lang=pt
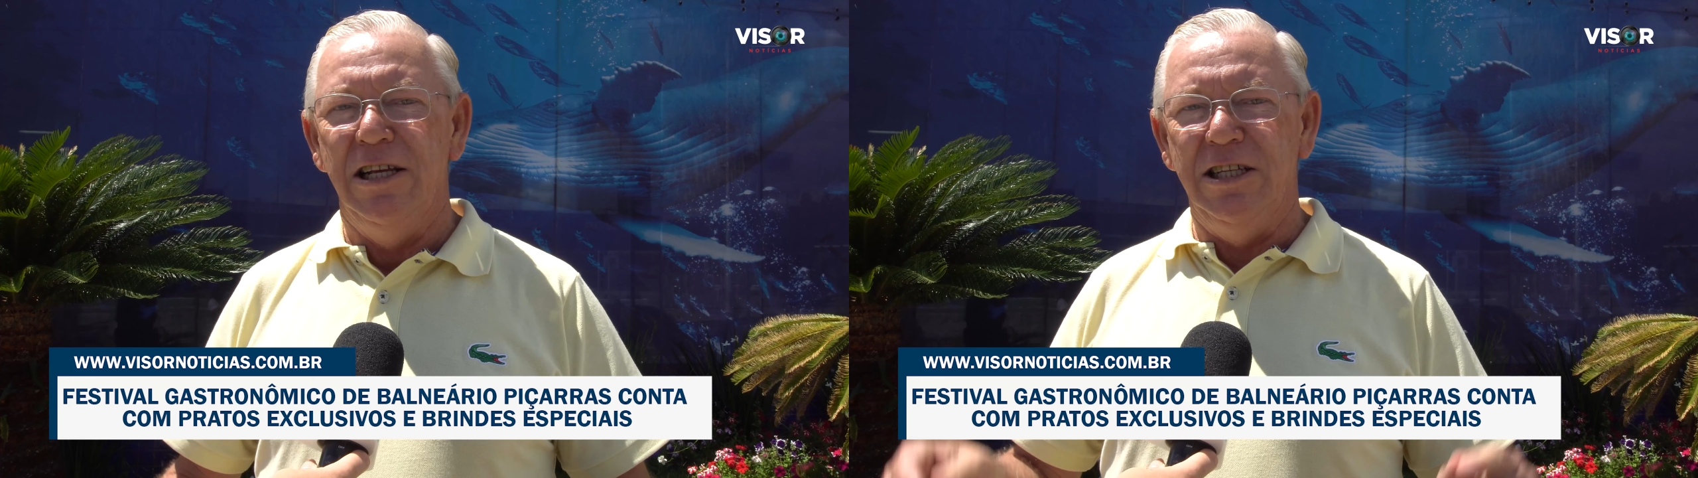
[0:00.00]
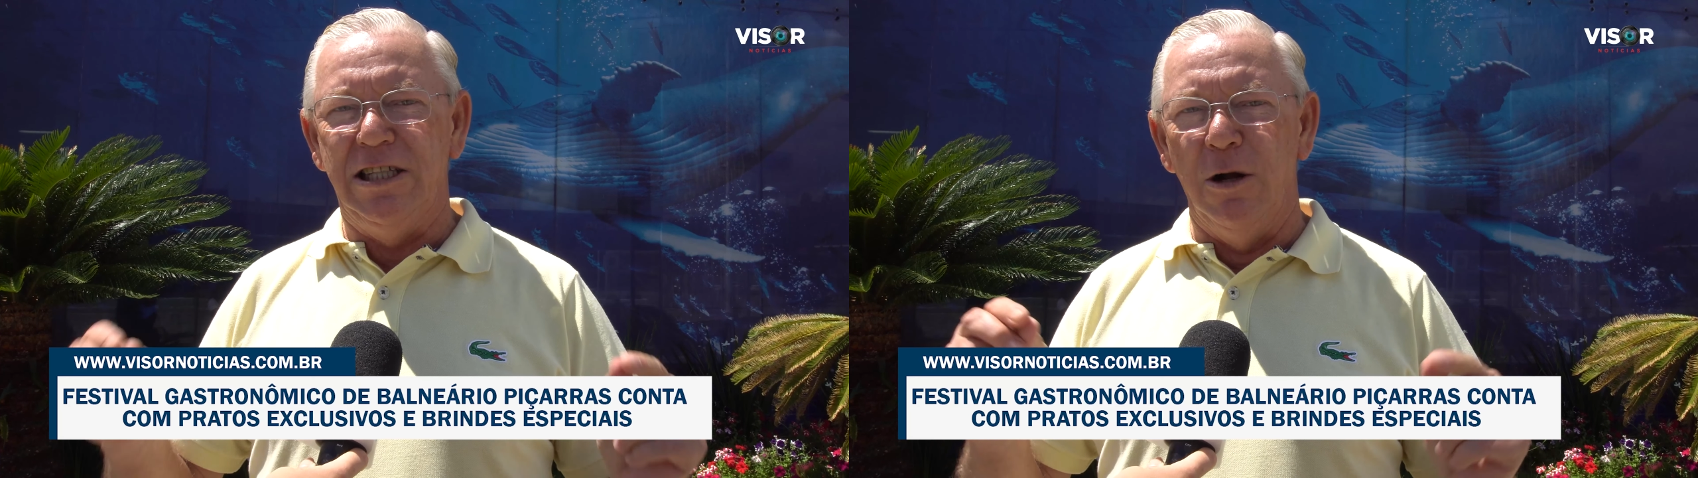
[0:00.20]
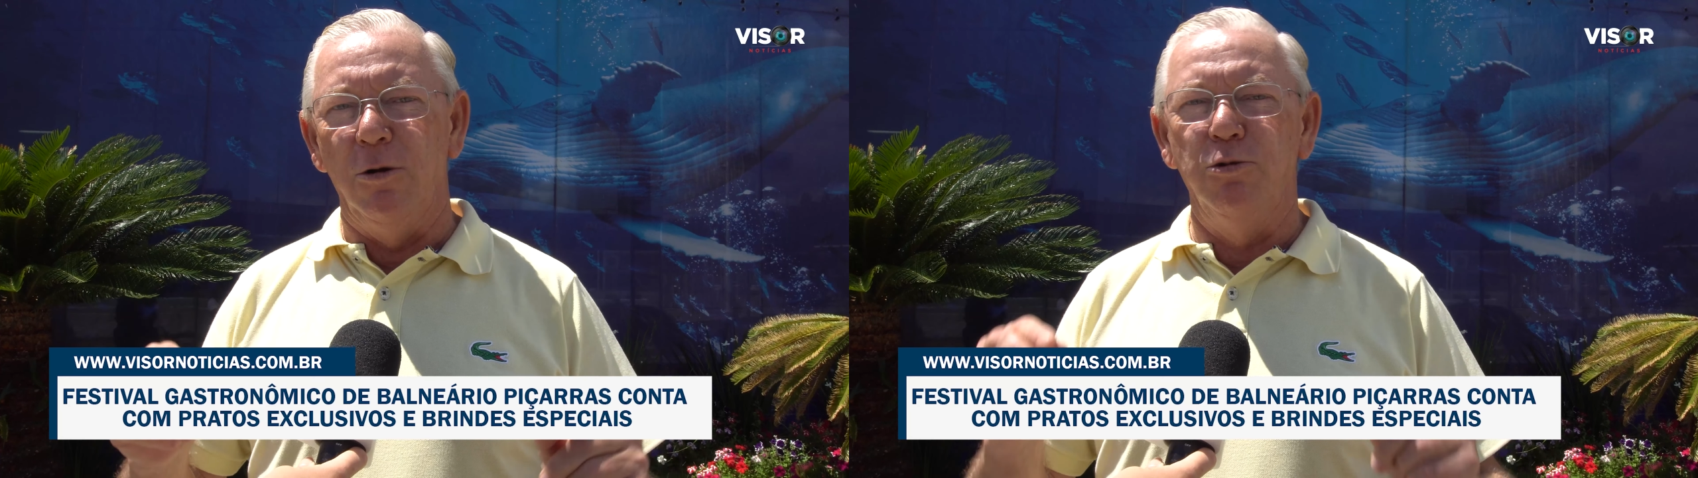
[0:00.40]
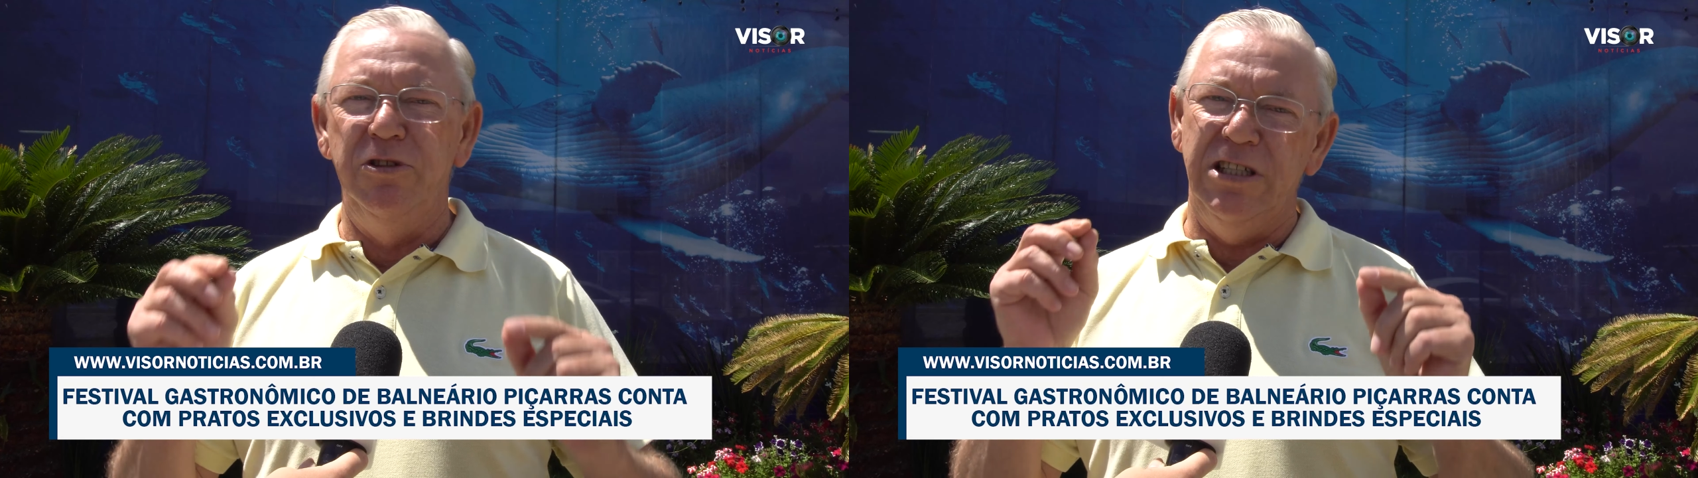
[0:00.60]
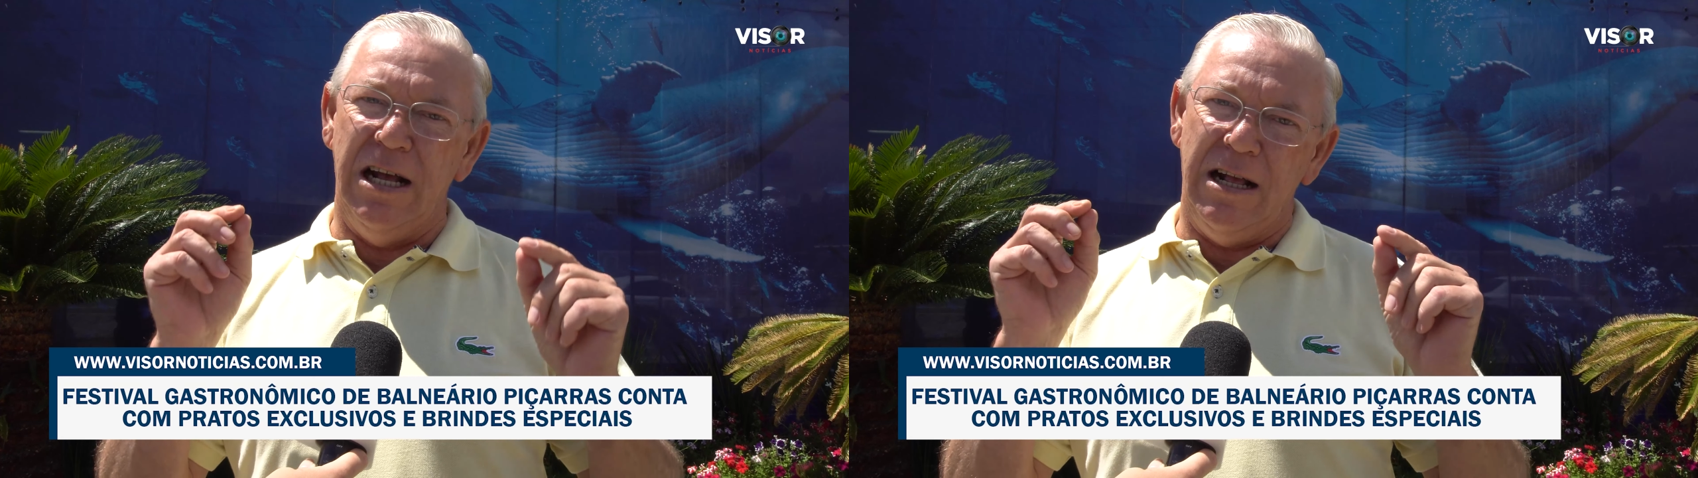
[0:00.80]
Então, do
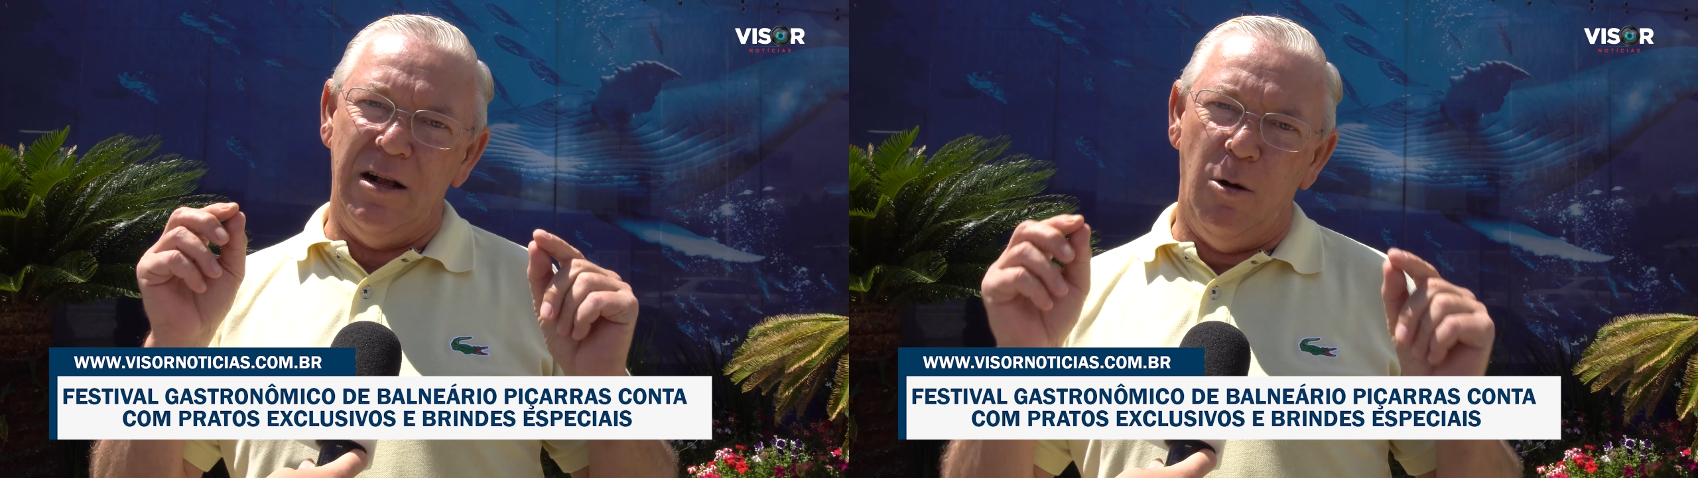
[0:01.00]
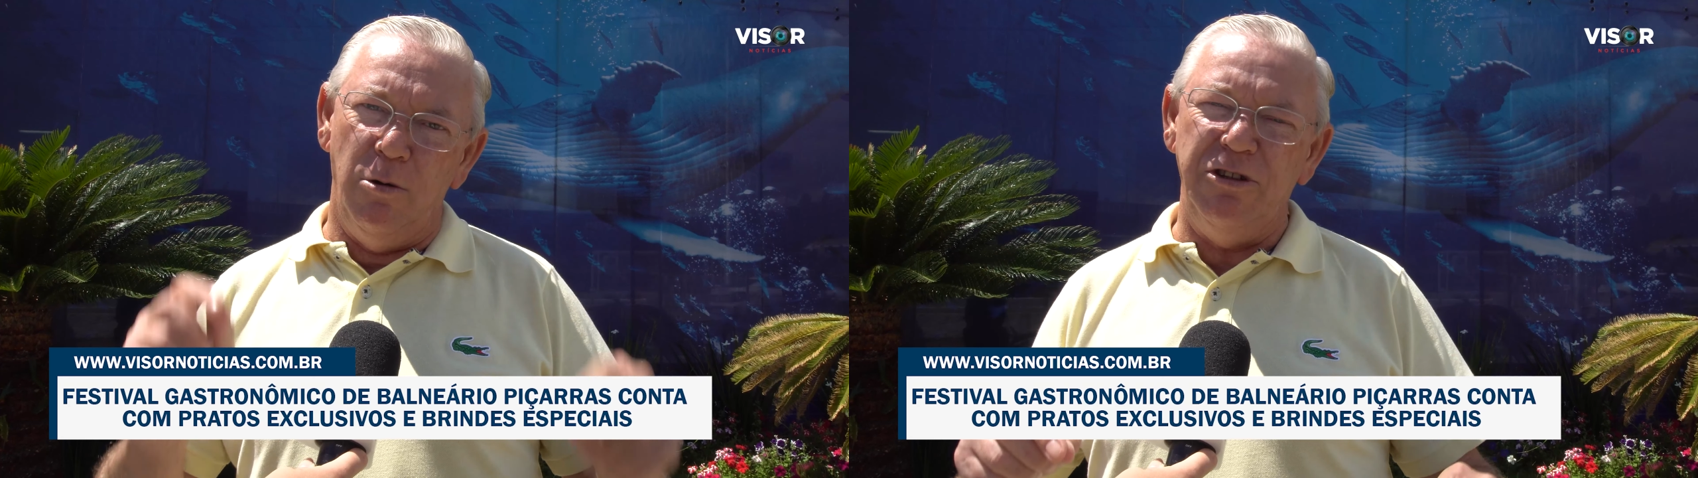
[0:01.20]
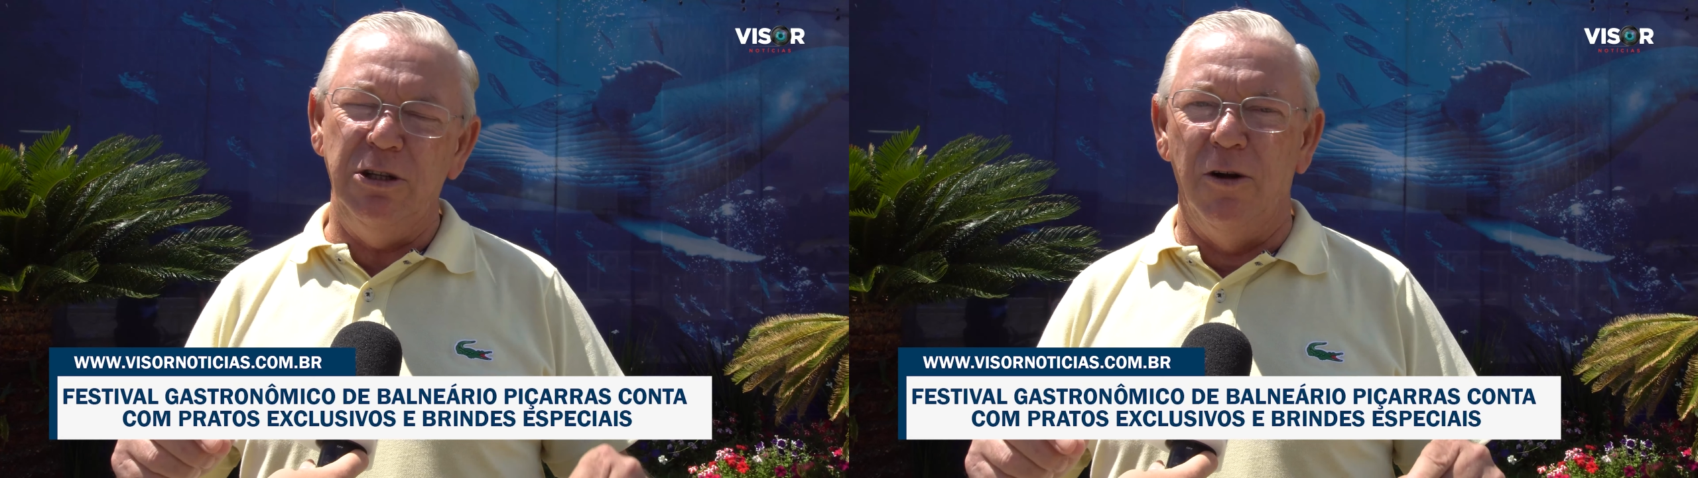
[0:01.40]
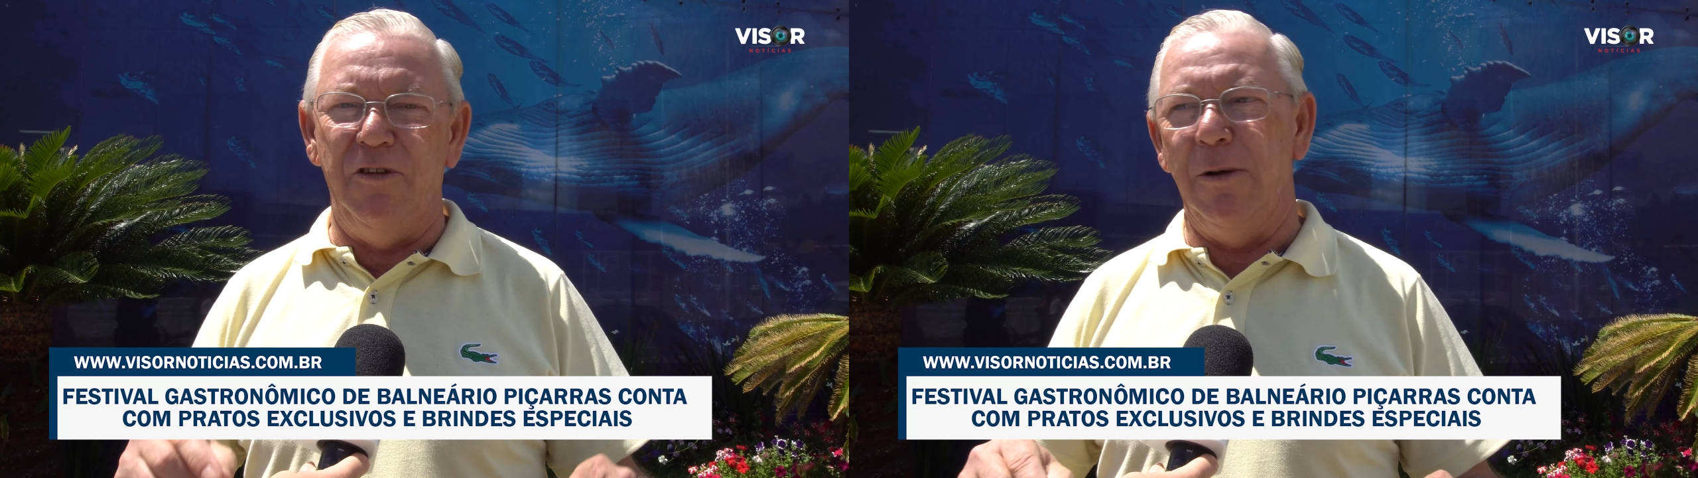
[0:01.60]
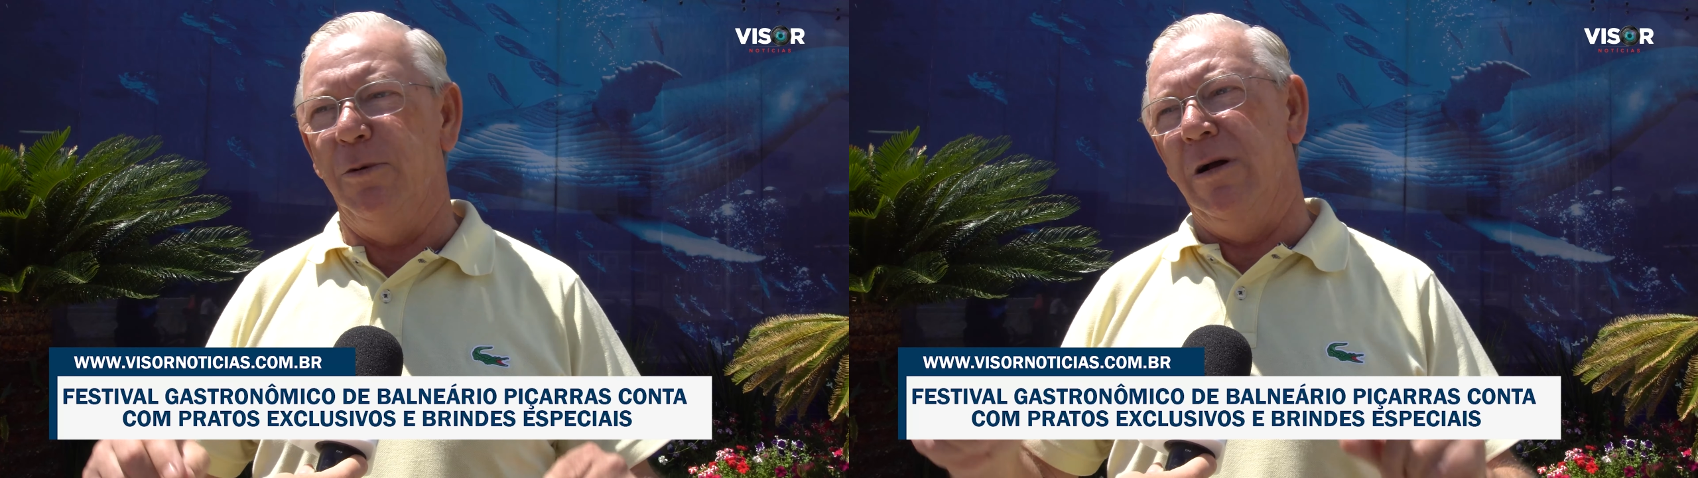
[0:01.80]
dia 11 de
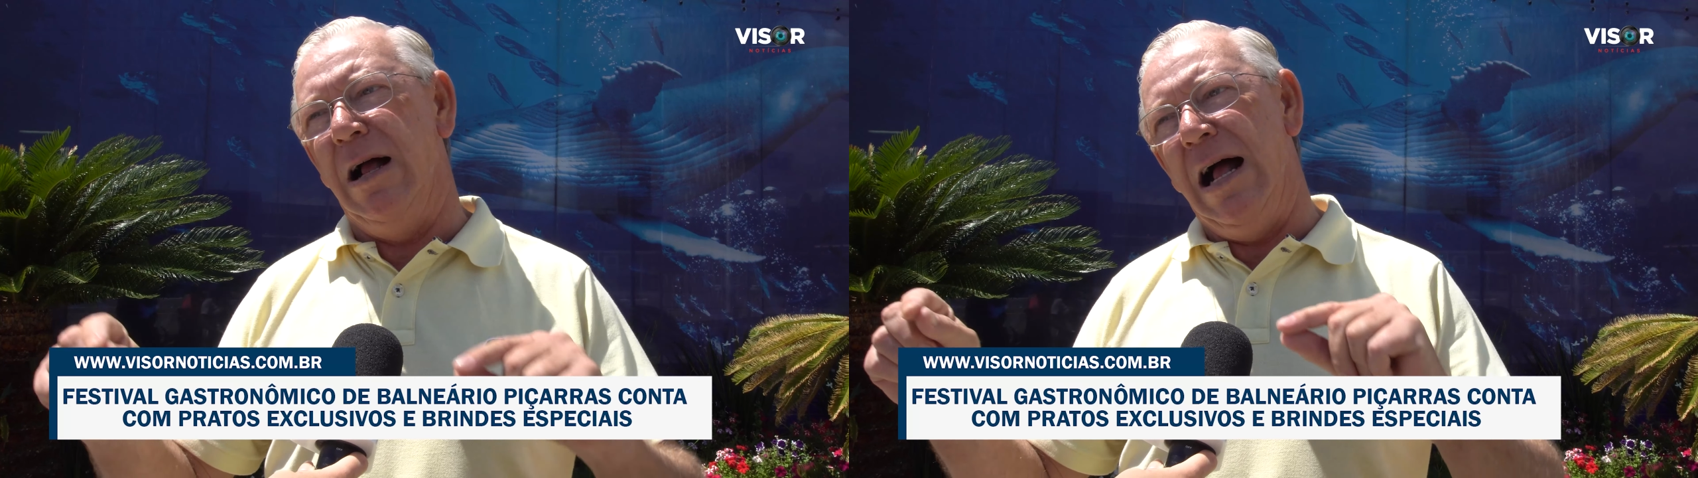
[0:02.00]
novembro